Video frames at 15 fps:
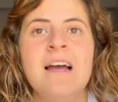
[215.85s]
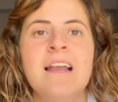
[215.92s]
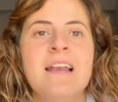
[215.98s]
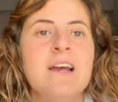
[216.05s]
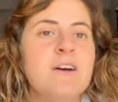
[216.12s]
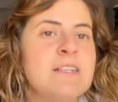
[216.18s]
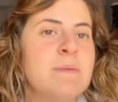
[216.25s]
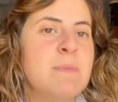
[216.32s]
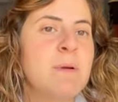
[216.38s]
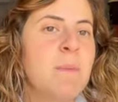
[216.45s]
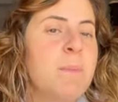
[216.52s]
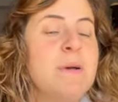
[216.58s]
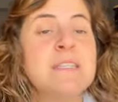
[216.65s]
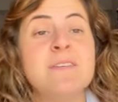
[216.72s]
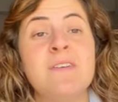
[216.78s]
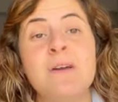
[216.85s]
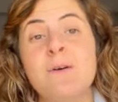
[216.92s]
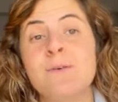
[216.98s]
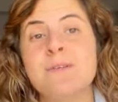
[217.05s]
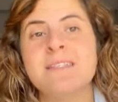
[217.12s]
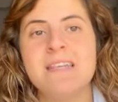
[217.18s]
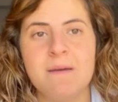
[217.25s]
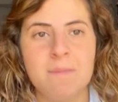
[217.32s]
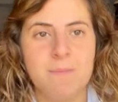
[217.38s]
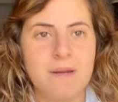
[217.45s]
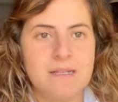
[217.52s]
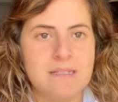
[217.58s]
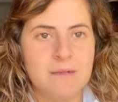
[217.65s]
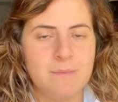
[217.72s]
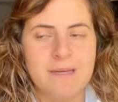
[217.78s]
Le cose prima o poi si vengono
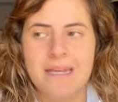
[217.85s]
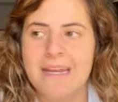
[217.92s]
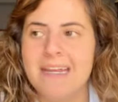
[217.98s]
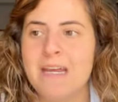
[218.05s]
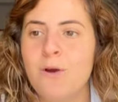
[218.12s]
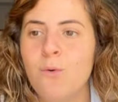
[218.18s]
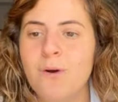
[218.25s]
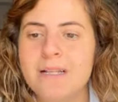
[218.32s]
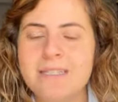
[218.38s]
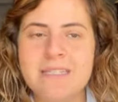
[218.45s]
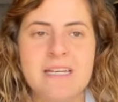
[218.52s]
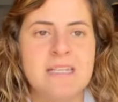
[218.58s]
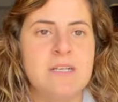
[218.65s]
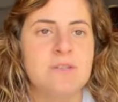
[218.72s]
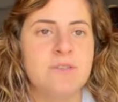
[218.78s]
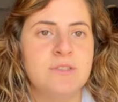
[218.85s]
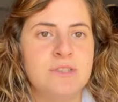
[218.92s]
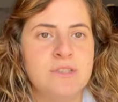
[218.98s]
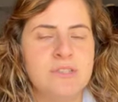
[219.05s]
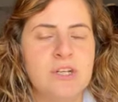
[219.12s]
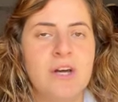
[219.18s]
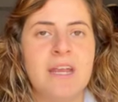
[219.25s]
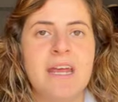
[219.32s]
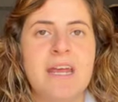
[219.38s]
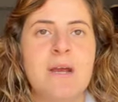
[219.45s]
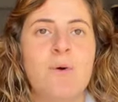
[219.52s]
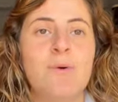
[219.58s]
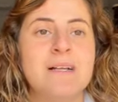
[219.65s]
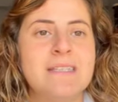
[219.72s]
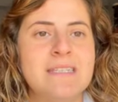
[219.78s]
sempre a sapere, in qualsiasi condizione e
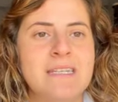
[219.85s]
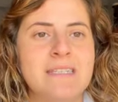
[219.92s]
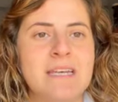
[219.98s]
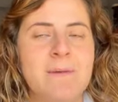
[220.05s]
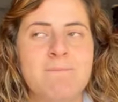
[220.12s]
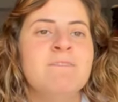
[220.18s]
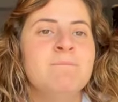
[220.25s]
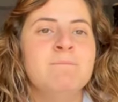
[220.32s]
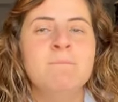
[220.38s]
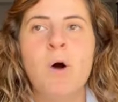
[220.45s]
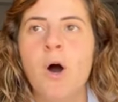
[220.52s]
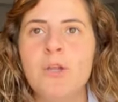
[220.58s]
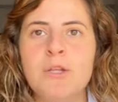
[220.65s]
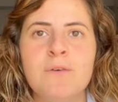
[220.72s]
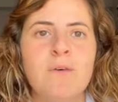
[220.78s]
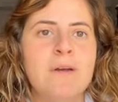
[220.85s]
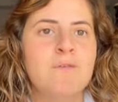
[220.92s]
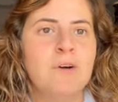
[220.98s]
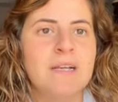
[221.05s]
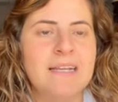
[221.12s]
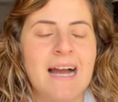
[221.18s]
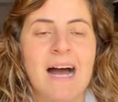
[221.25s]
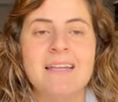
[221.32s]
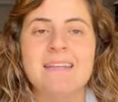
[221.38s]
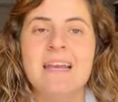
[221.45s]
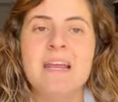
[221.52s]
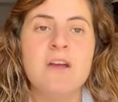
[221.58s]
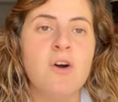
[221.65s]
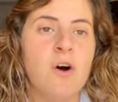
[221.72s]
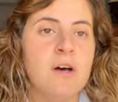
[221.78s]
in qualsiasi modo voi vogliate,
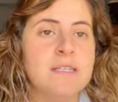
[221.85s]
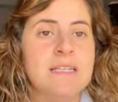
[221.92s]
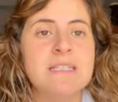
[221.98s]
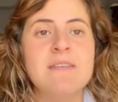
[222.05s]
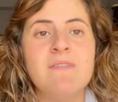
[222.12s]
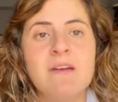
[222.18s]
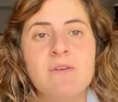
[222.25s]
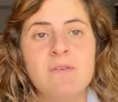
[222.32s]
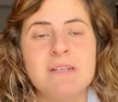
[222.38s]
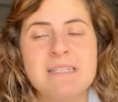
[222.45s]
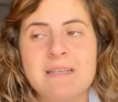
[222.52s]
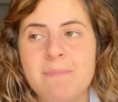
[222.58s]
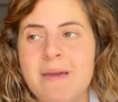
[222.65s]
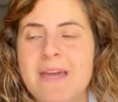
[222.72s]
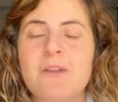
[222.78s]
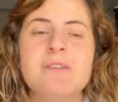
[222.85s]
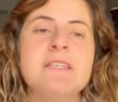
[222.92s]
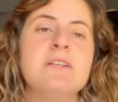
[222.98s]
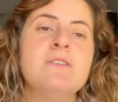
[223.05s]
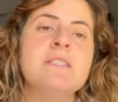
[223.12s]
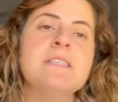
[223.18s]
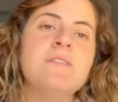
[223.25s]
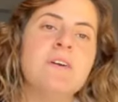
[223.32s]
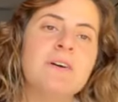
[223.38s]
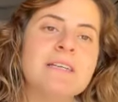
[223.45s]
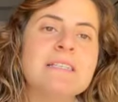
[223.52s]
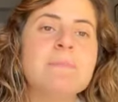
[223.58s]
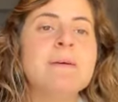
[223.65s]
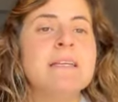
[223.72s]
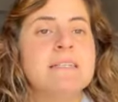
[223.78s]
le cose si vengono a sapere o se non si vengono
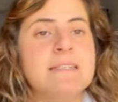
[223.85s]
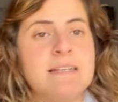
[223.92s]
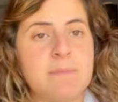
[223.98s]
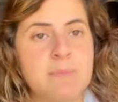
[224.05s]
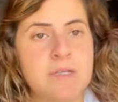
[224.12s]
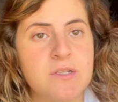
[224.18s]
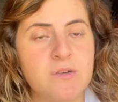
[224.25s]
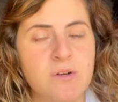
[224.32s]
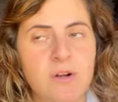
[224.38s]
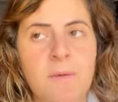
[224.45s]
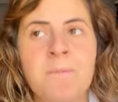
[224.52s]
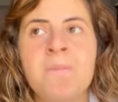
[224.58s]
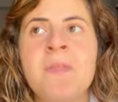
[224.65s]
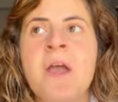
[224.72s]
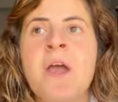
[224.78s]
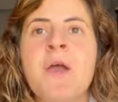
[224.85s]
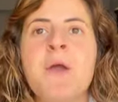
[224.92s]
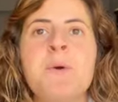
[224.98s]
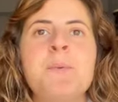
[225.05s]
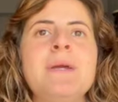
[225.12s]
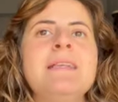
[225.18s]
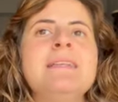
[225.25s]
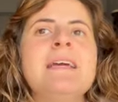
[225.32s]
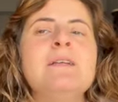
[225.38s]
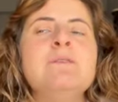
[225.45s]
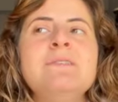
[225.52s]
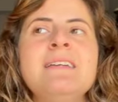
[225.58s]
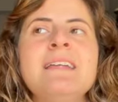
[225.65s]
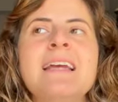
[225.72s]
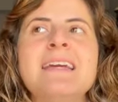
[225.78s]
a sapere si capiscono. Quindi è
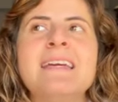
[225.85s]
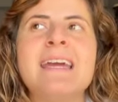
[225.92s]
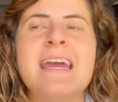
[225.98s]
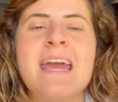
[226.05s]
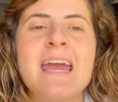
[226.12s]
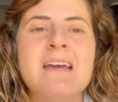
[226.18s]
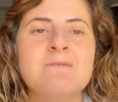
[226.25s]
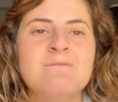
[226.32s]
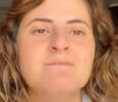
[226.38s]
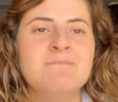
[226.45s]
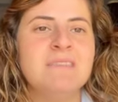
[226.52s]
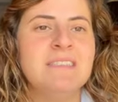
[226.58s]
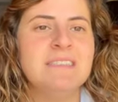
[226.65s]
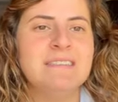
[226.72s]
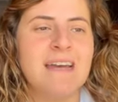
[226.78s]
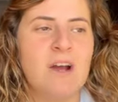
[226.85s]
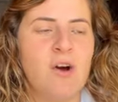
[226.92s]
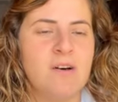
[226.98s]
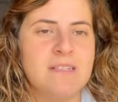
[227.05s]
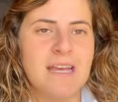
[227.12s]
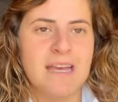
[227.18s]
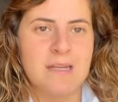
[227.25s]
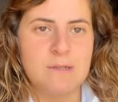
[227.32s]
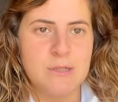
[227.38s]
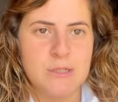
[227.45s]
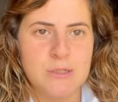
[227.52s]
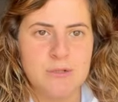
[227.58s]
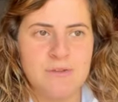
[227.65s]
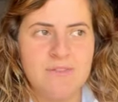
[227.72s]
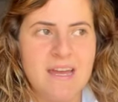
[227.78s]
inutile che mm, dite cose che non
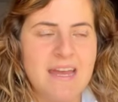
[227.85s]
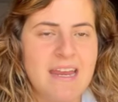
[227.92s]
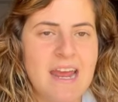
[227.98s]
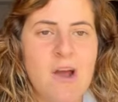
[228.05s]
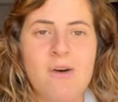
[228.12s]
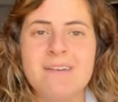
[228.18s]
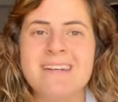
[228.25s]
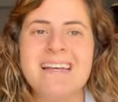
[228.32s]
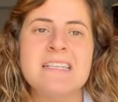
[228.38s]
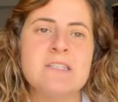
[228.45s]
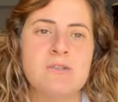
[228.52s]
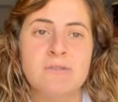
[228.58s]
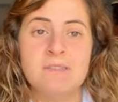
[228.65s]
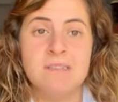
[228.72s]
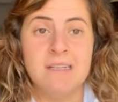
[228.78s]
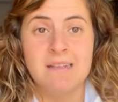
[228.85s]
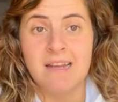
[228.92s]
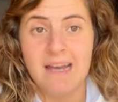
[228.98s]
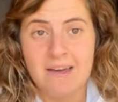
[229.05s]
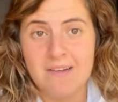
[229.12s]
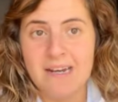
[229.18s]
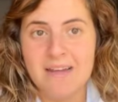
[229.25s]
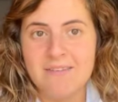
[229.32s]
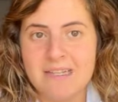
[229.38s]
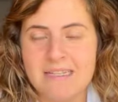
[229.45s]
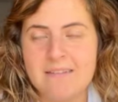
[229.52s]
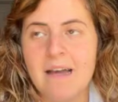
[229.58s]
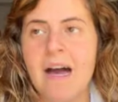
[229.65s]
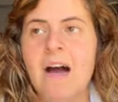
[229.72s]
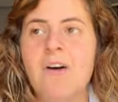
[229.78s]
sono vere o nascondete la, la,
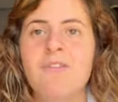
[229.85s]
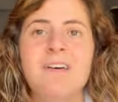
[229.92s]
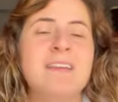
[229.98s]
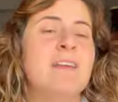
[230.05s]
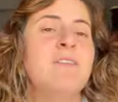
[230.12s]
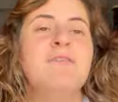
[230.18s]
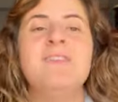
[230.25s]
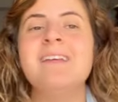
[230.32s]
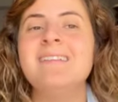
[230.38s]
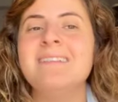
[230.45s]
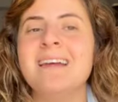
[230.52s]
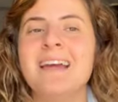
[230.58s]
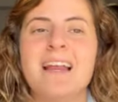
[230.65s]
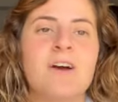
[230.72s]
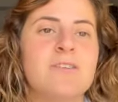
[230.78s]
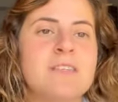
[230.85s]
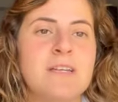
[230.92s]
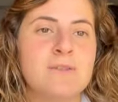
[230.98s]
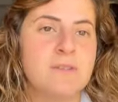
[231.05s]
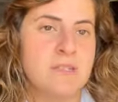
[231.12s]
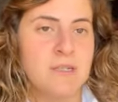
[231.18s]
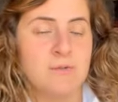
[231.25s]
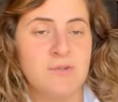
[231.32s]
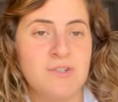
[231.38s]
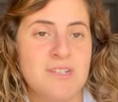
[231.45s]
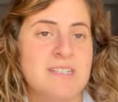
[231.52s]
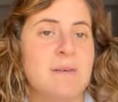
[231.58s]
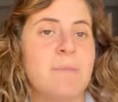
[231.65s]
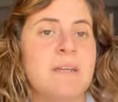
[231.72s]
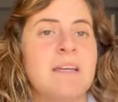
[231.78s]
verità o fate finta che la cosa non sia
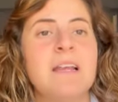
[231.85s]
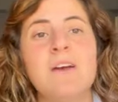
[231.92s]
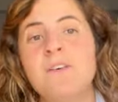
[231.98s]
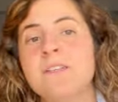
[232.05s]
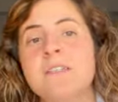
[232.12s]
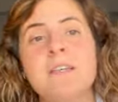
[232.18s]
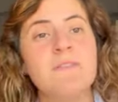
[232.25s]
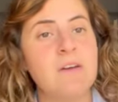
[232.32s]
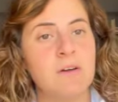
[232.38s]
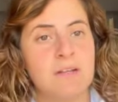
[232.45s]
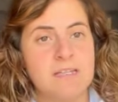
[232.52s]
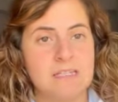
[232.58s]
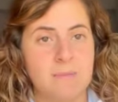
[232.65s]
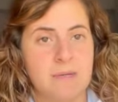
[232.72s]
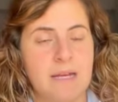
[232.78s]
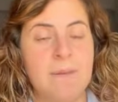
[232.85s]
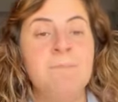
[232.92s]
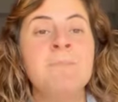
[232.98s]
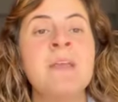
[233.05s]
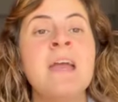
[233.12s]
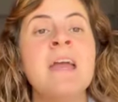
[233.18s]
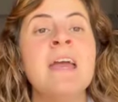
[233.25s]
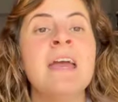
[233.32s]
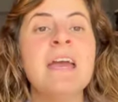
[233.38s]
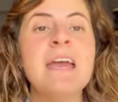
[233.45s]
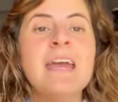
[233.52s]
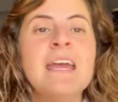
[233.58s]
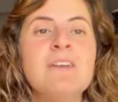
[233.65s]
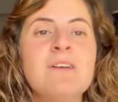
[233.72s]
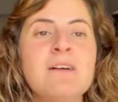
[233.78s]
successa perché le cose si vengono a sapere.
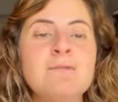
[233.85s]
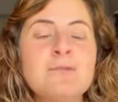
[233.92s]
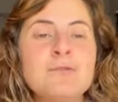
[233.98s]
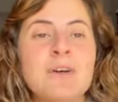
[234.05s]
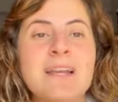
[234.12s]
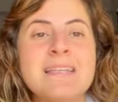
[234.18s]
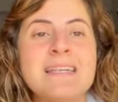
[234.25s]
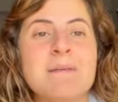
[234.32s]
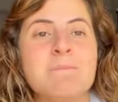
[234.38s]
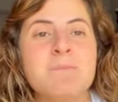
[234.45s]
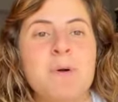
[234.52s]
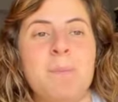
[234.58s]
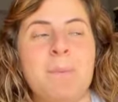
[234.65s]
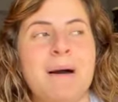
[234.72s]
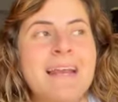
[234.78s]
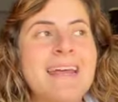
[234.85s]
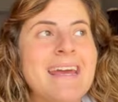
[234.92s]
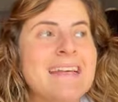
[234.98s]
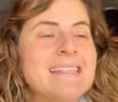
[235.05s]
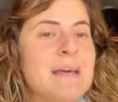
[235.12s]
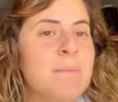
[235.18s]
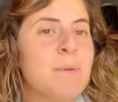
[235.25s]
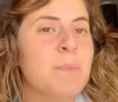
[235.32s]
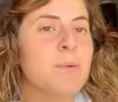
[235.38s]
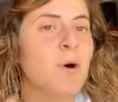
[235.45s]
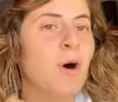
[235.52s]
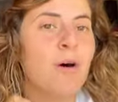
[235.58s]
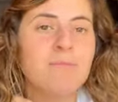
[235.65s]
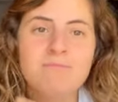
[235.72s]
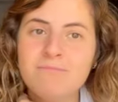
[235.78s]
E ne ho avuto l'esempio palese
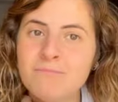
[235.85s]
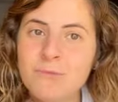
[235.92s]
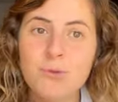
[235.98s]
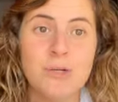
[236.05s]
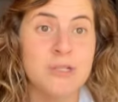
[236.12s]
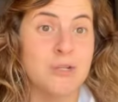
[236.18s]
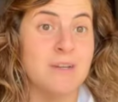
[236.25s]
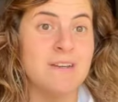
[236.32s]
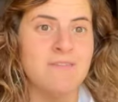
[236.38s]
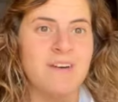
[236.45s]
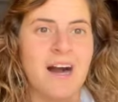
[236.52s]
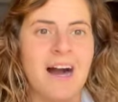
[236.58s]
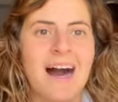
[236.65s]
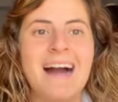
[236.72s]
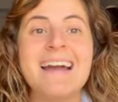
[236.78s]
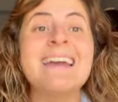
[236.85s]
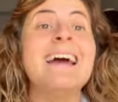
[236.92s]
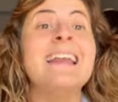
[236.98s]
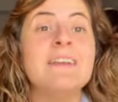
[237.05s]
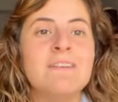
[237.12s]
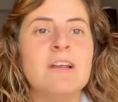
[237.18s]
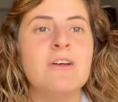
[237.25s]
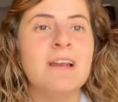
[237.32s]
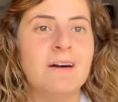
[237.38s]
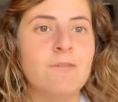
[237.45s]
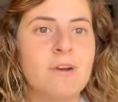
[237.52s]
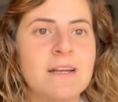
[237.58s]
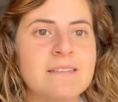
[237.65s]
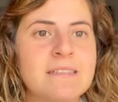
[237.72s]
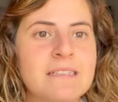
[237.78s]
proprio mm, due giorni fa anche a livello
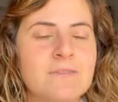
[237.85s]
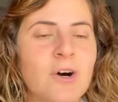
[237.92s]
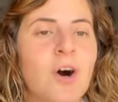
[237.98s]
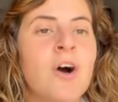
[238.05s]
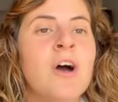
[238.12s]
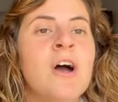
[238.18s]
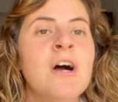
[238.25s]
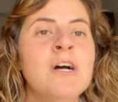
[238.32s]
lavorativo.